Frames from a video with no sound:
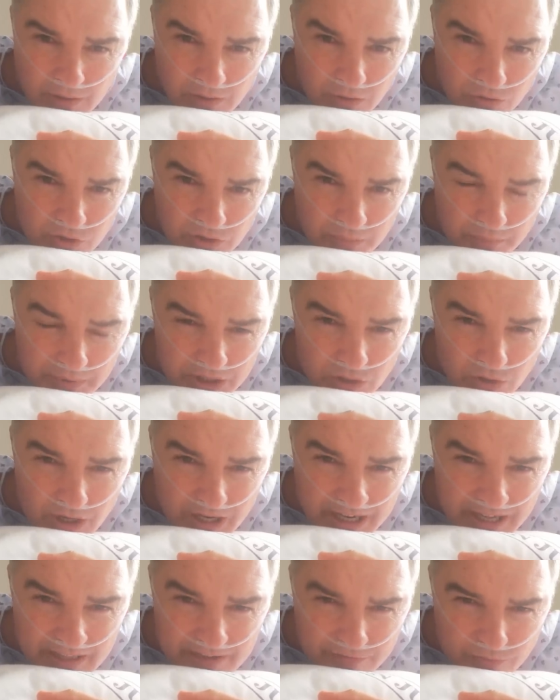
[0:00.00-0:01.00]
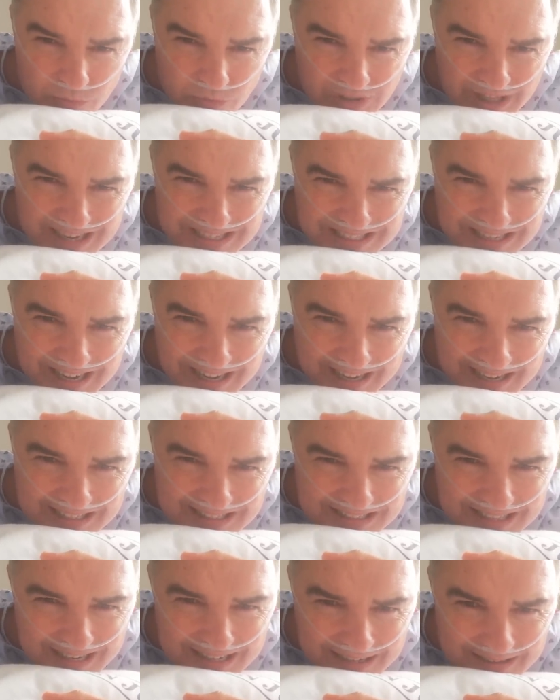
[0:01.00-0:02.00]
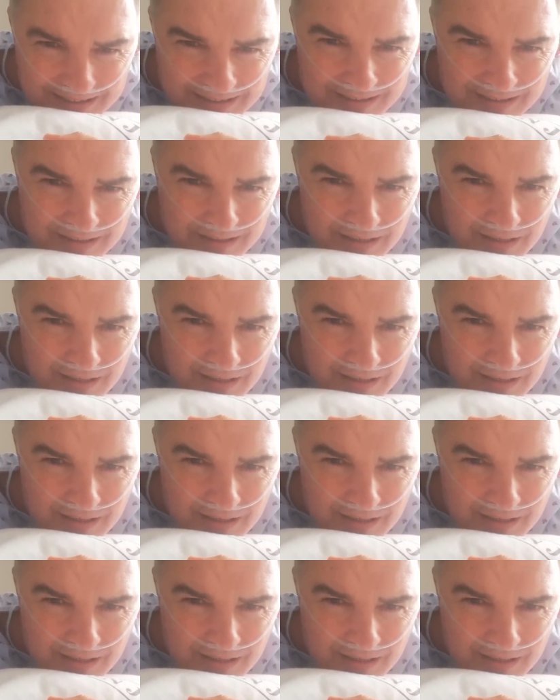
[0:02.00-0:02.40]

Os invito a que difundáis el hashtag